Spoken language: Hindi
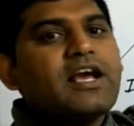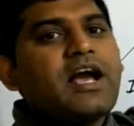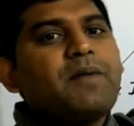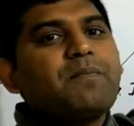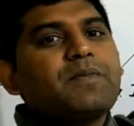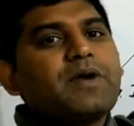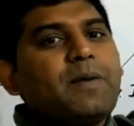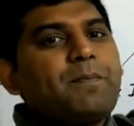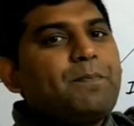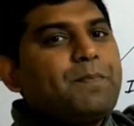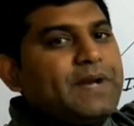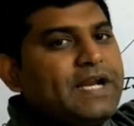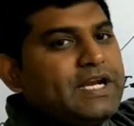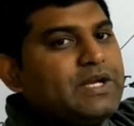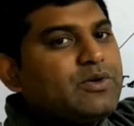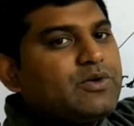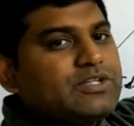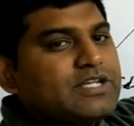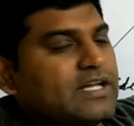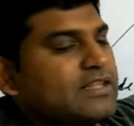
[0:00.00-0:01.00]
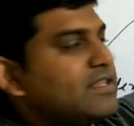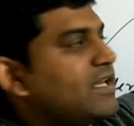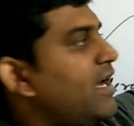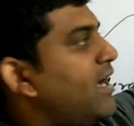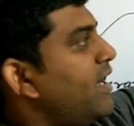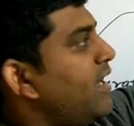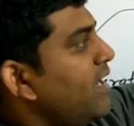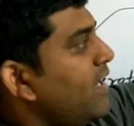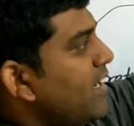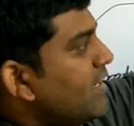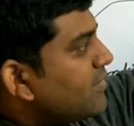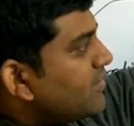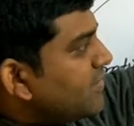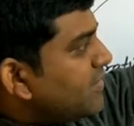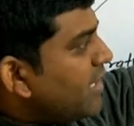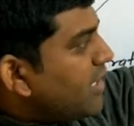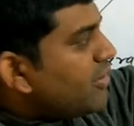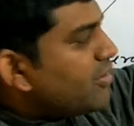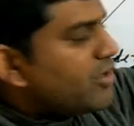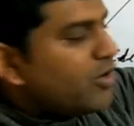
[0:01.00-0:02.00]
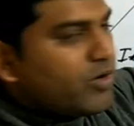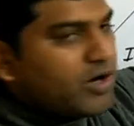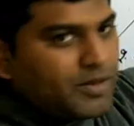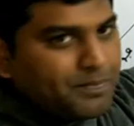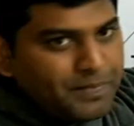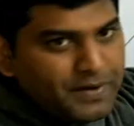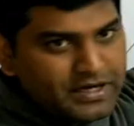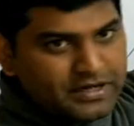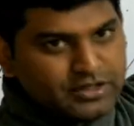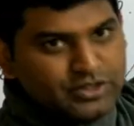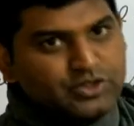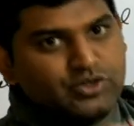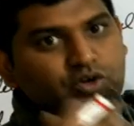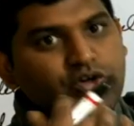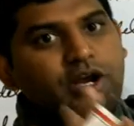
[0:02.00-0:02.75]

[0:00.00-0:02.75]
काम कंप्लीट हो जाता है देन डेवलपर जो